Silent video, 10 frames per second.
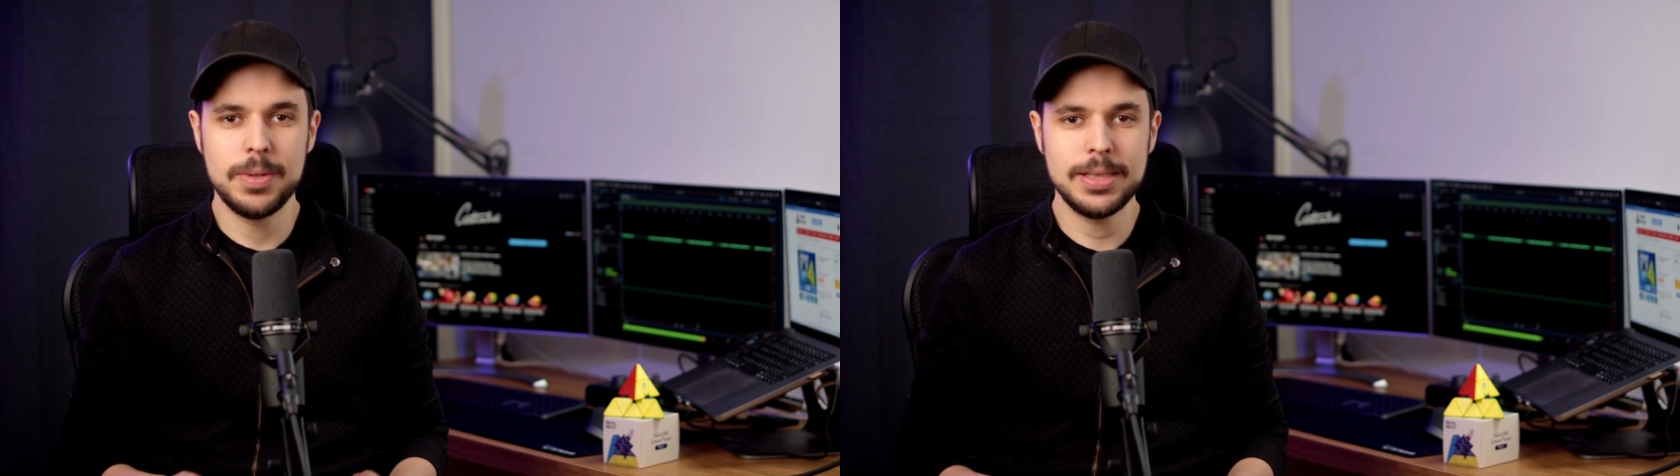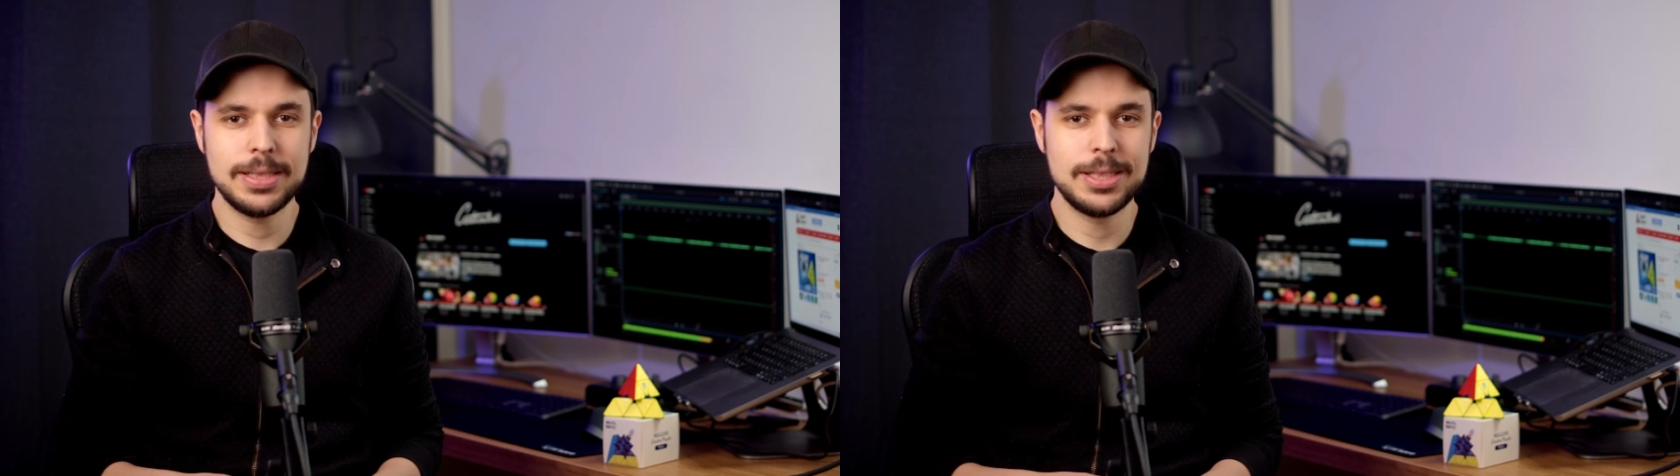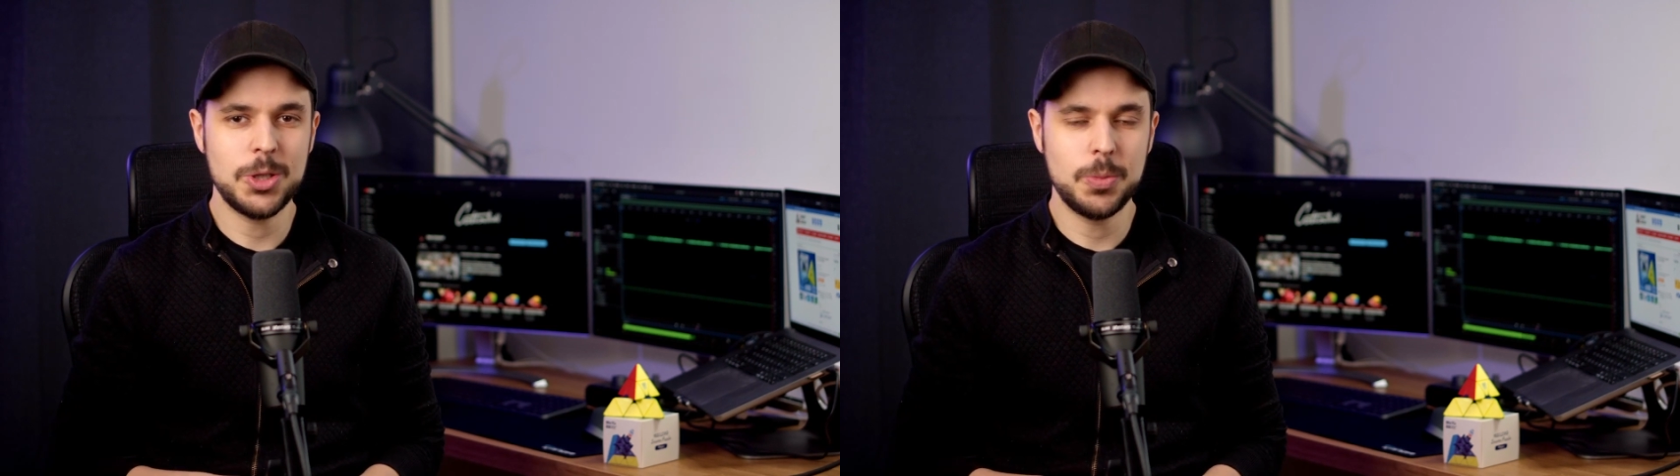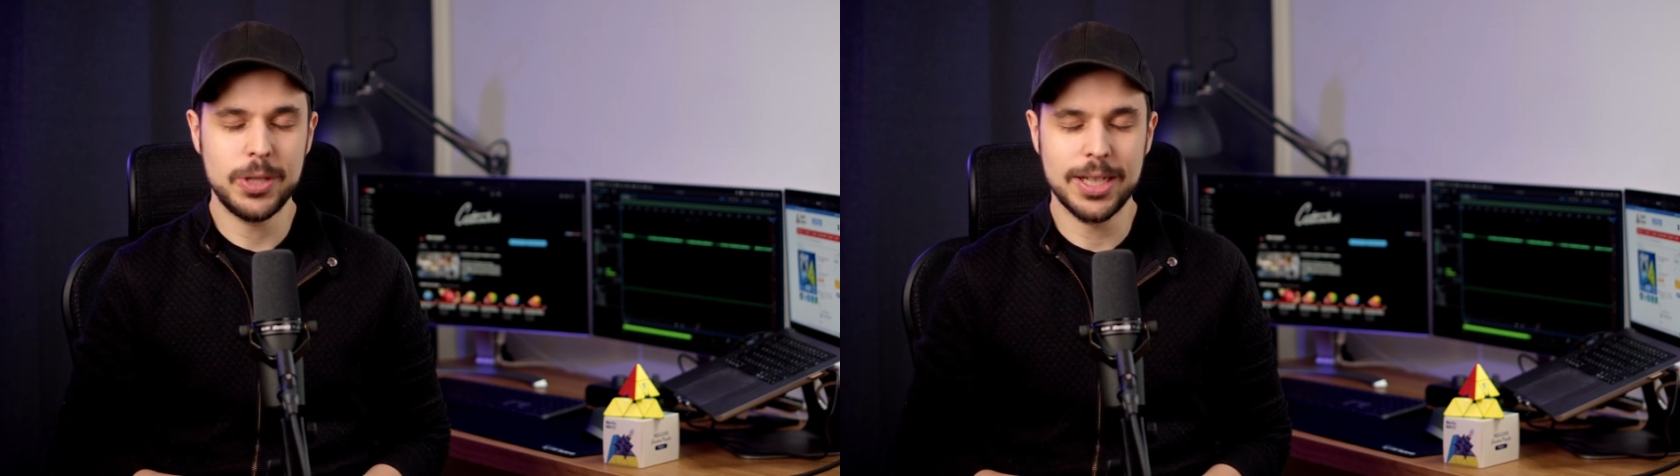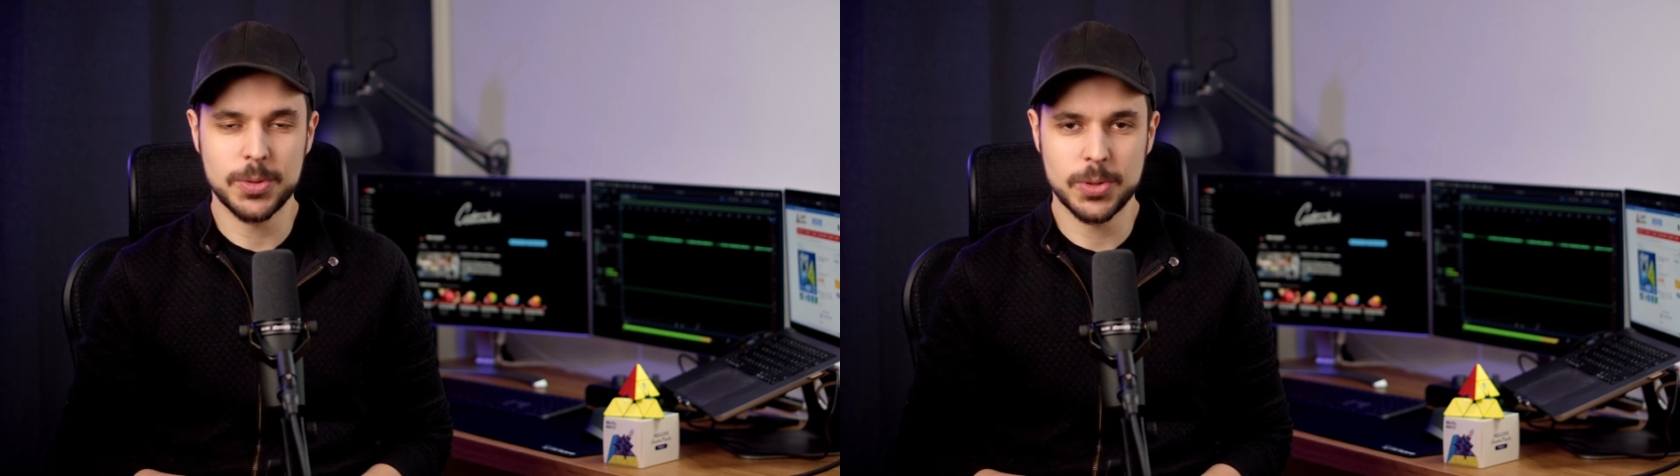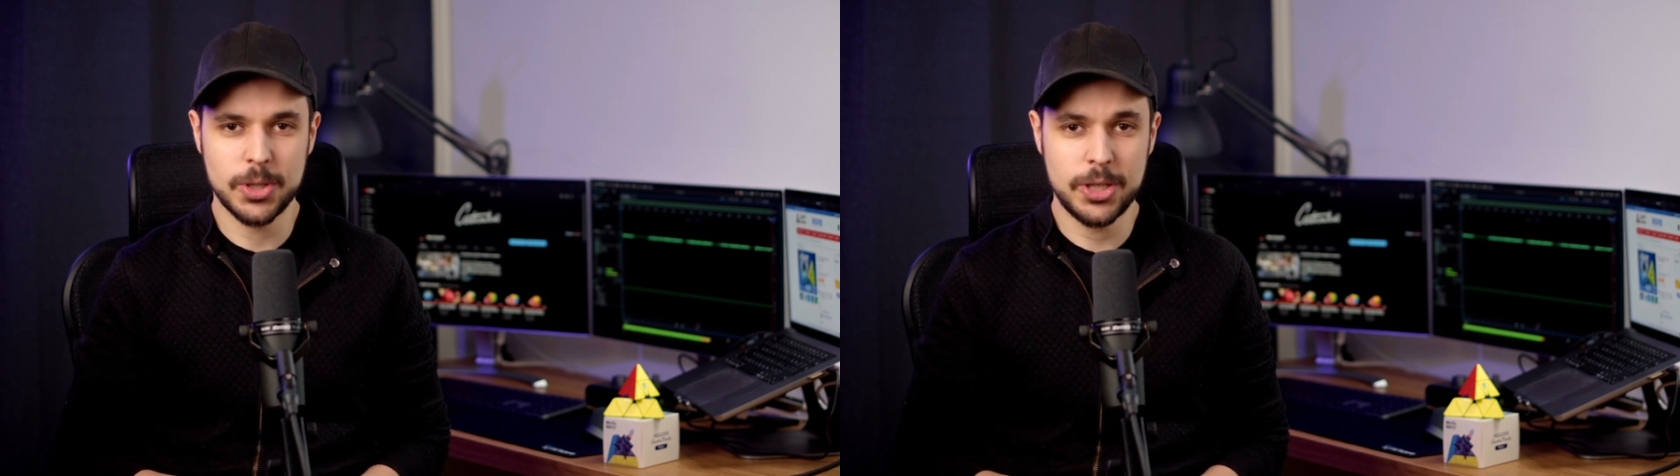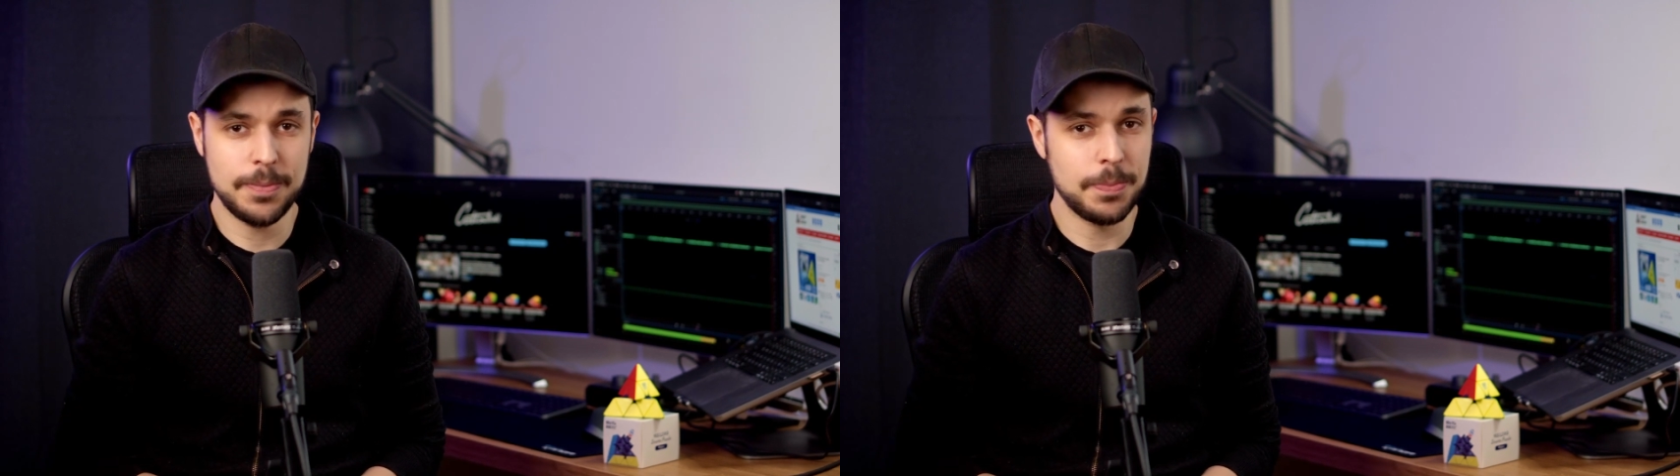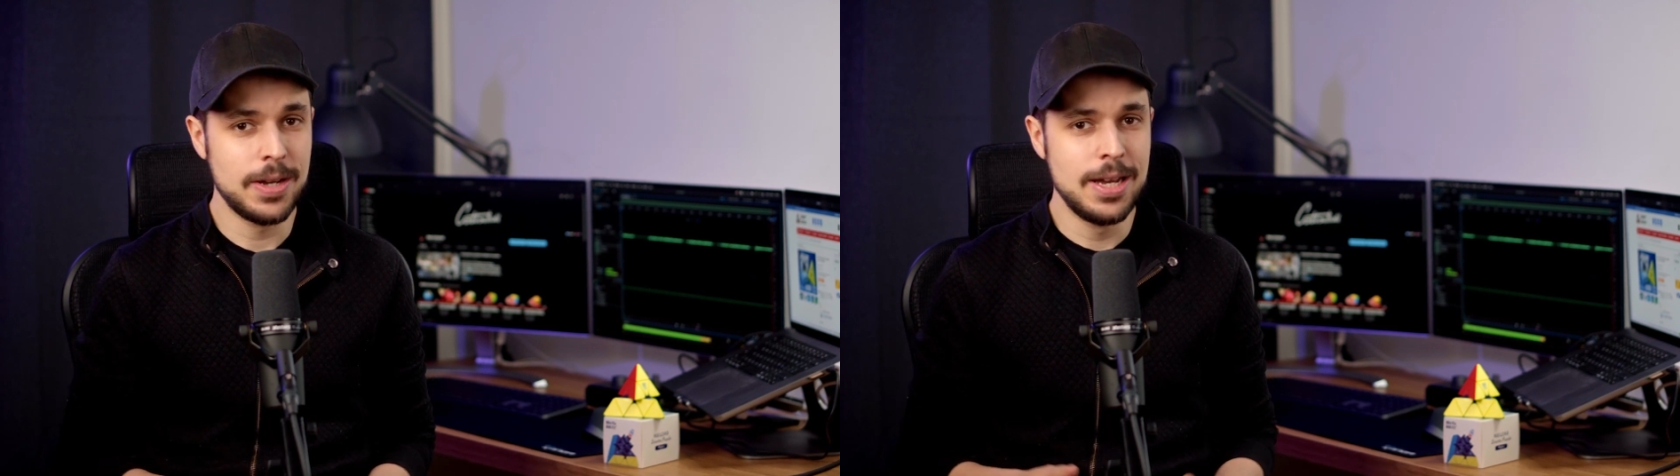bez styku pojazdu z
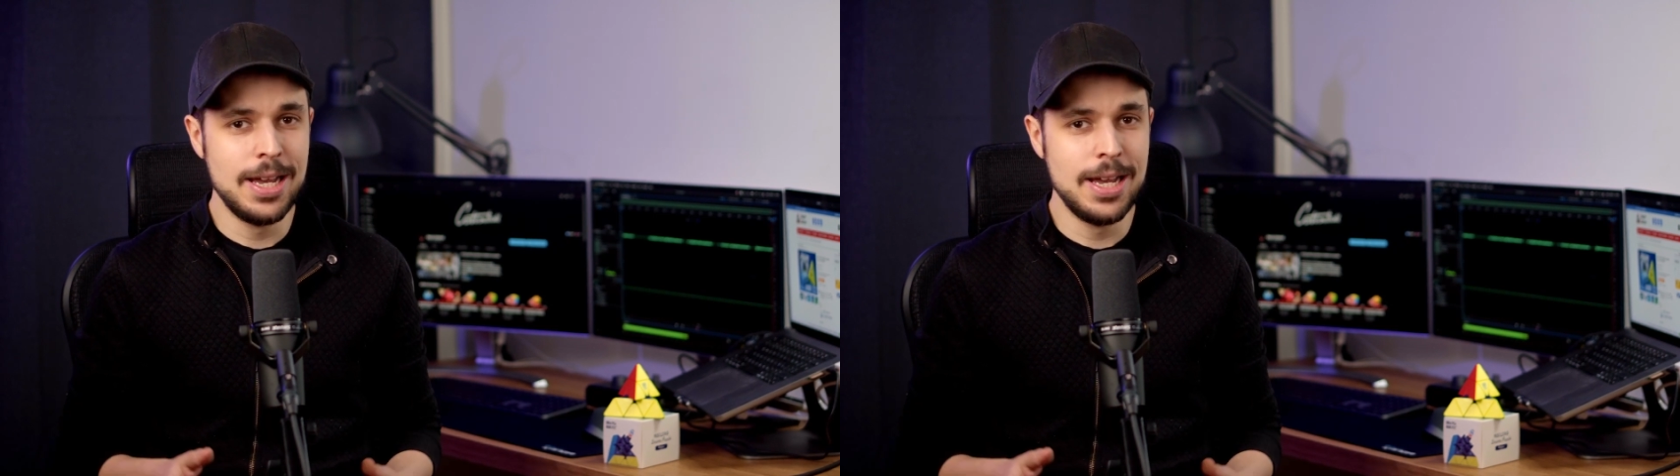torem,